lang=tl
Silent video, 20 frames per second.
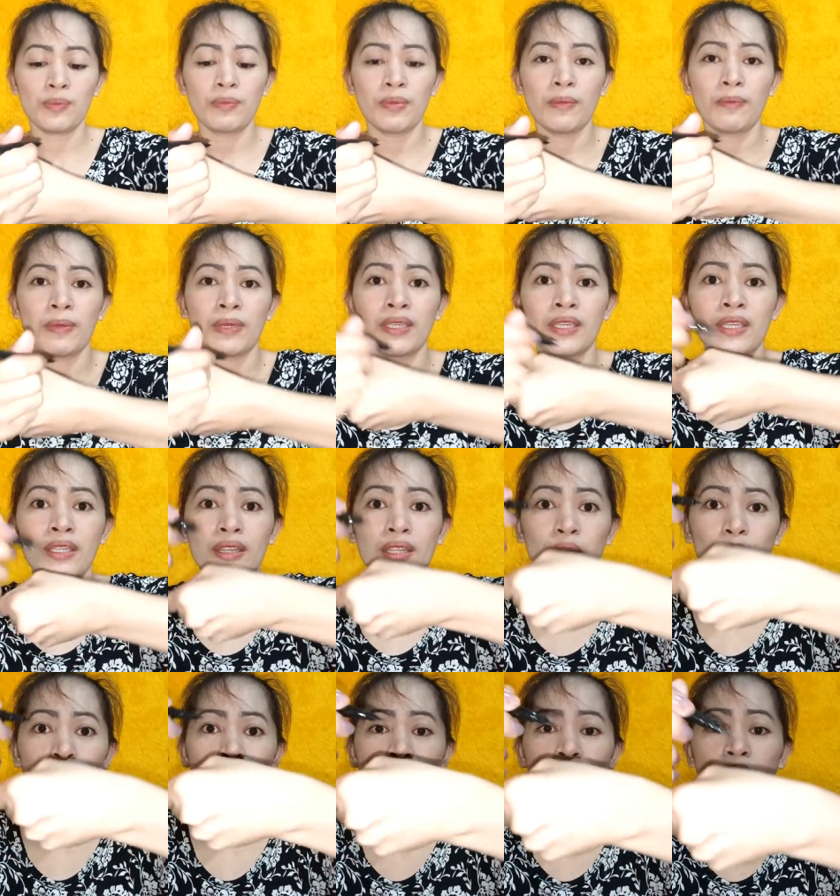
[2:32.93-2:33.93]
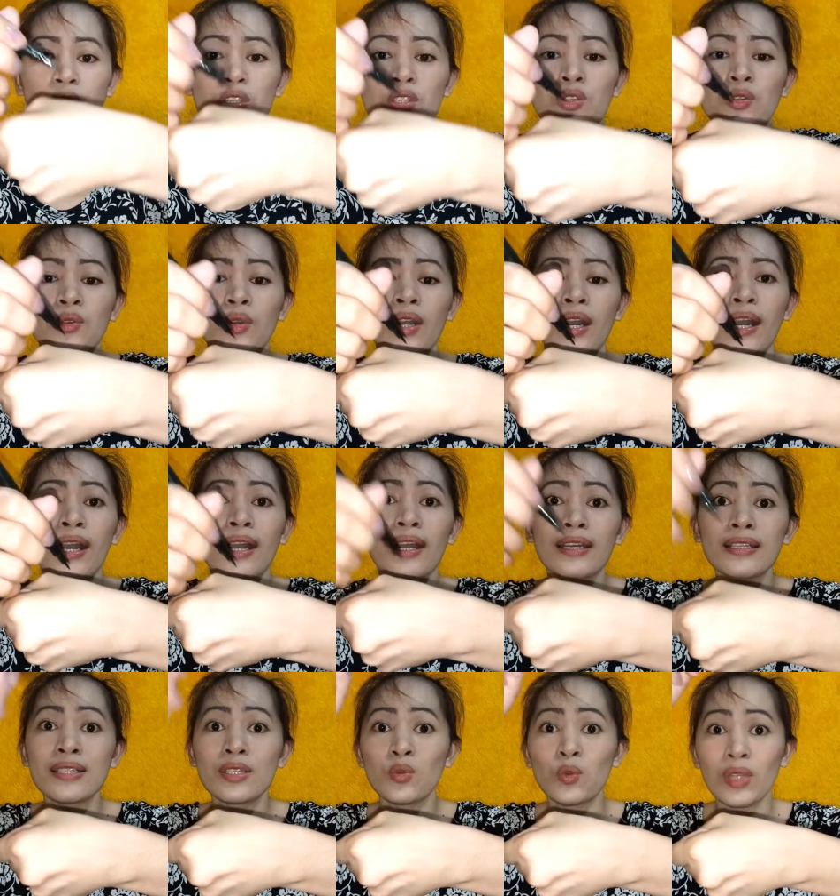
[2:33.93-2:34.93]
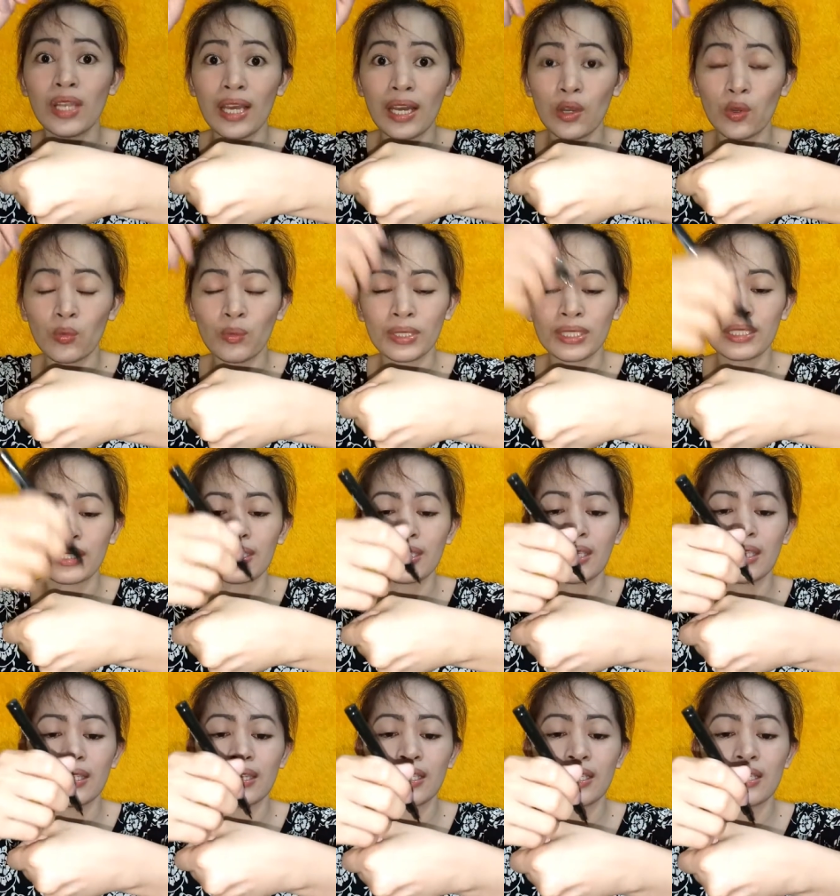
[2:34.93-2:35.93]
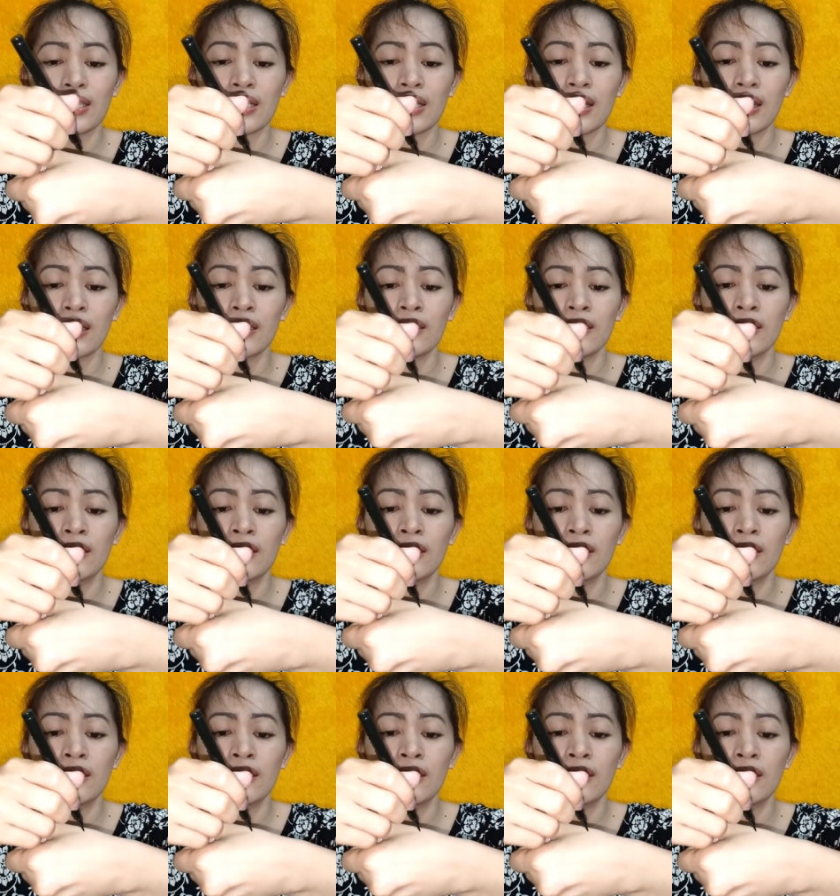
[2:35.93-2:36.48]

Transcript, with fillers: ipapakita ko sa inyo ha, kasi wala akong makikita dyan.